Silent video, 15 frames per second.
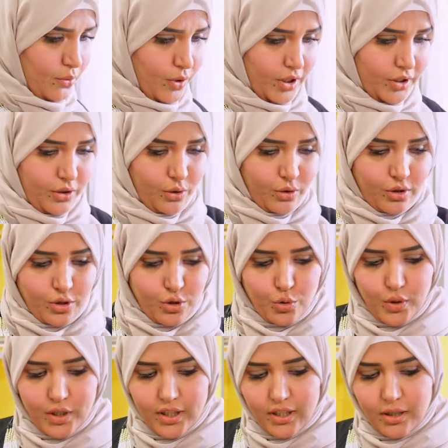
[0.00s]
وهنحط
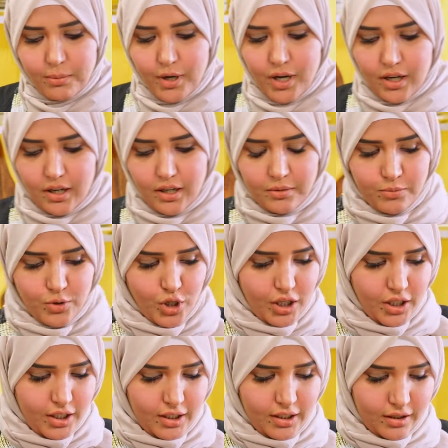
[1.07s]
شويه بهارات
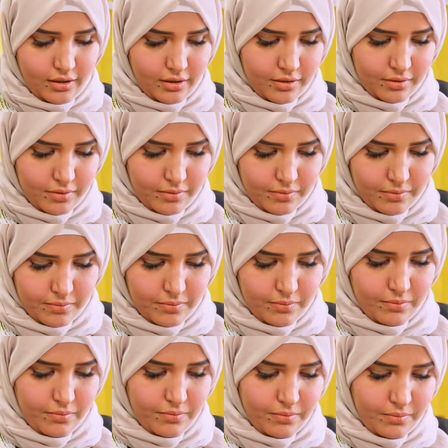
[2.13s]
مشكله
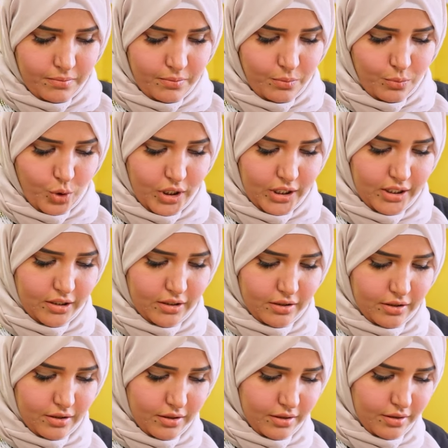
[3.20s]
مو كتير
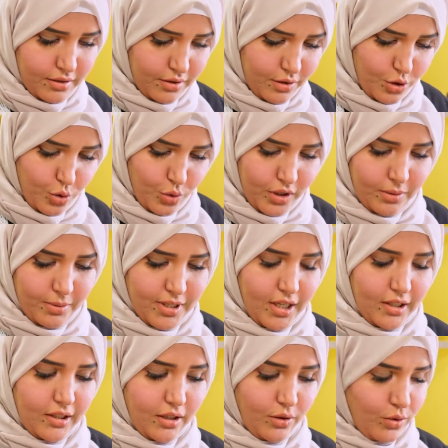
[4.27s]
شويه بس
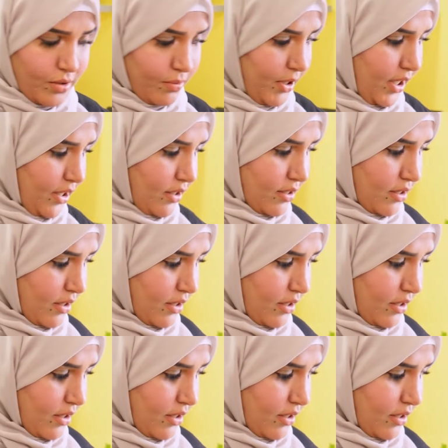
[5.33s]
حطيت نص ملعقه